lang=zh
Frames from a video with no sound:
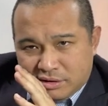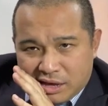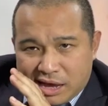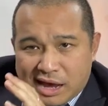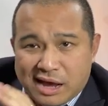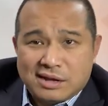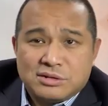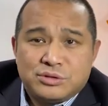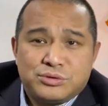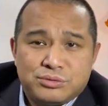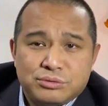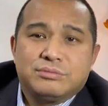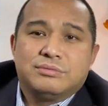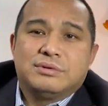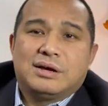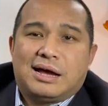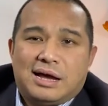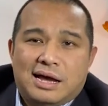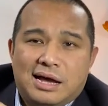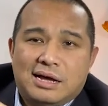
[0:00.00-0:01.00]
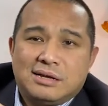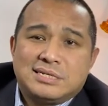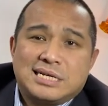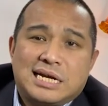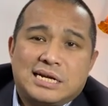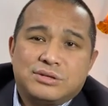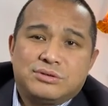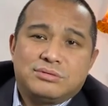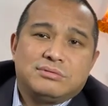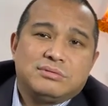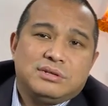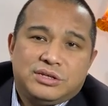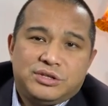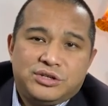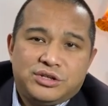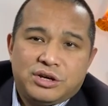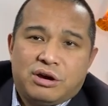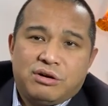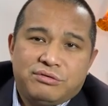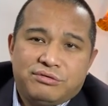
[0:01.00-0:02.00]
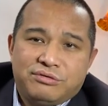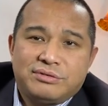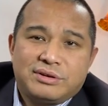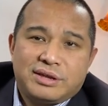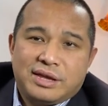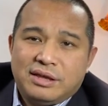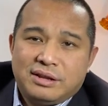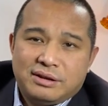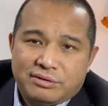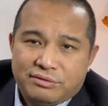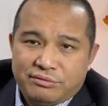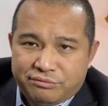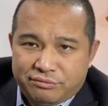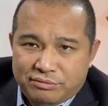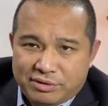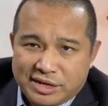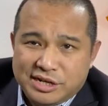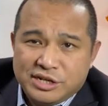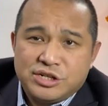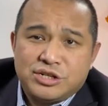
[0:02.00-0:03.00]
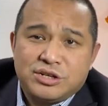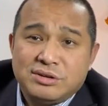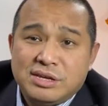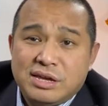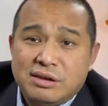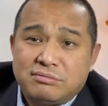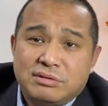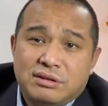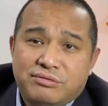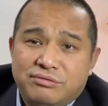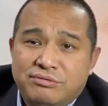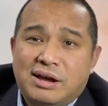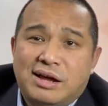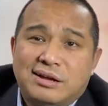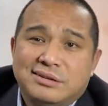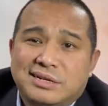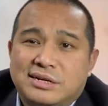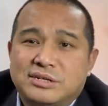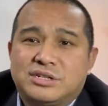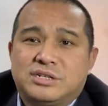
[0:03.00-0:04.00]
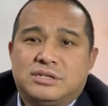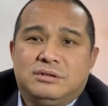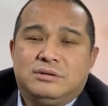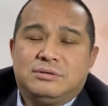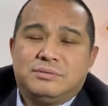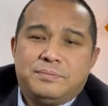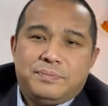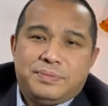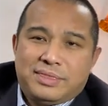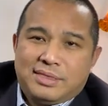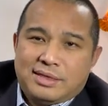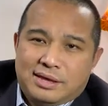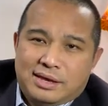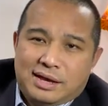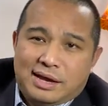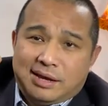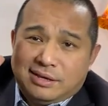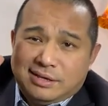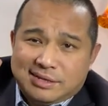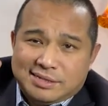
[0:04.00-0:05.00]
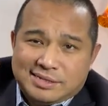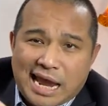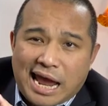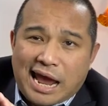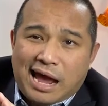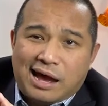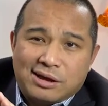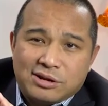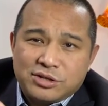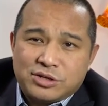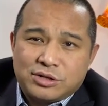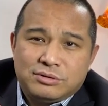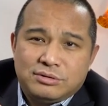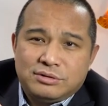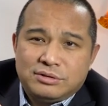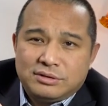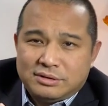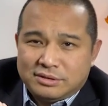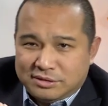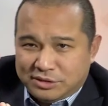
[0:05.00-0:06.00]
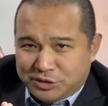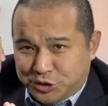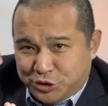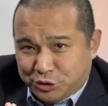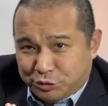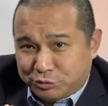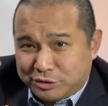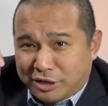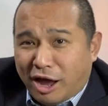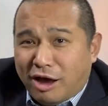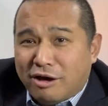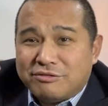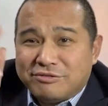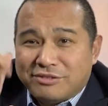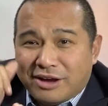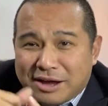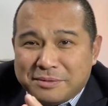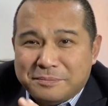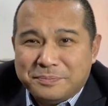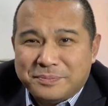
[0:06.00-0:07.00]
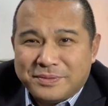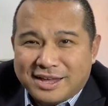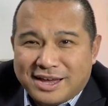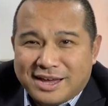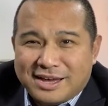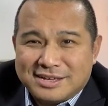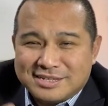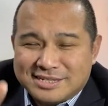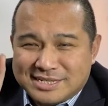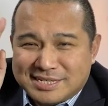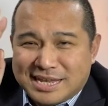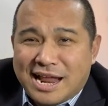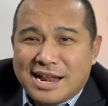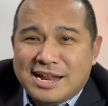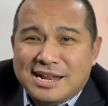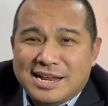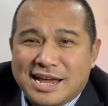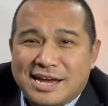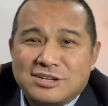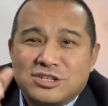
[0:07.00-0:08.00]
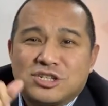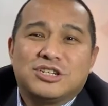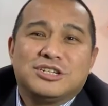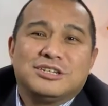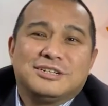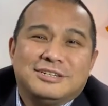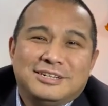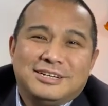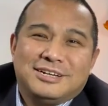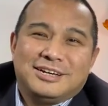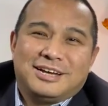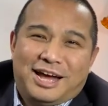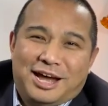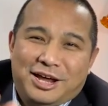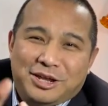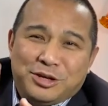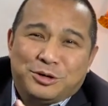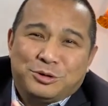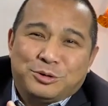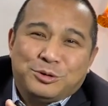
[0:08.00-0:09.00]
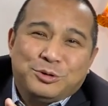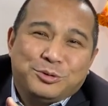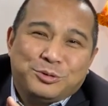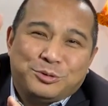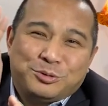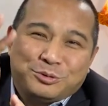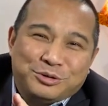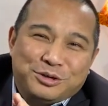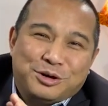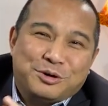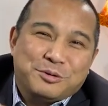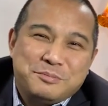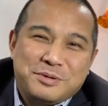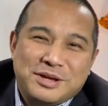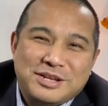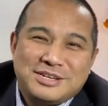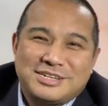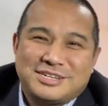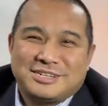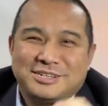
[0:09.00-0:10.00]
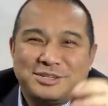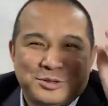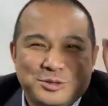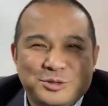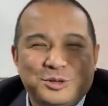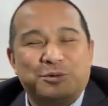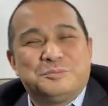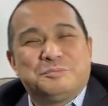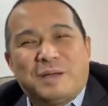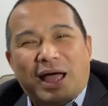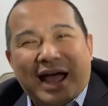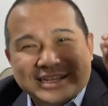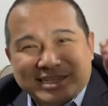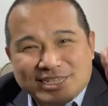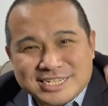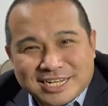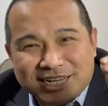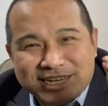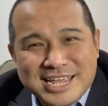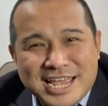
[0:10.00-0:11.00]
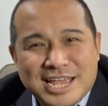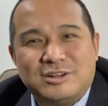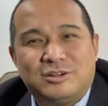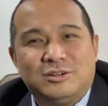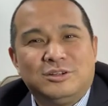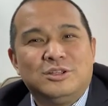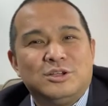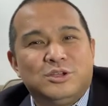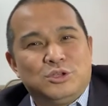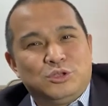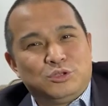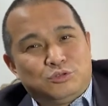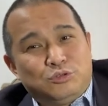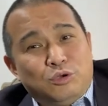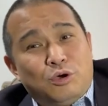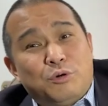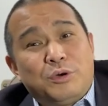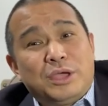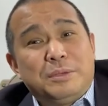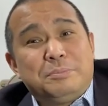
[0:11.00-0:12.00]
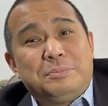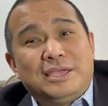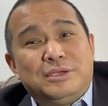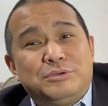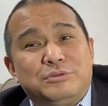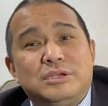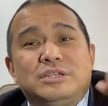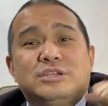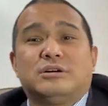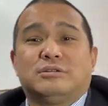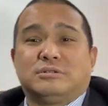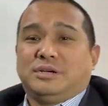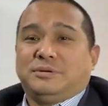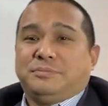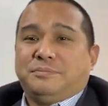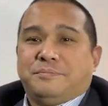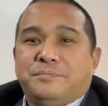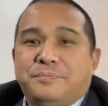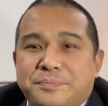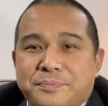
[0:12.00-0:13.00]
行助啊，行长助理，交付给零售业务的副行长使用啊，在杭州九套房啊，三辆车啊，有路虎有奔驰，做把这个内容作为培训教材。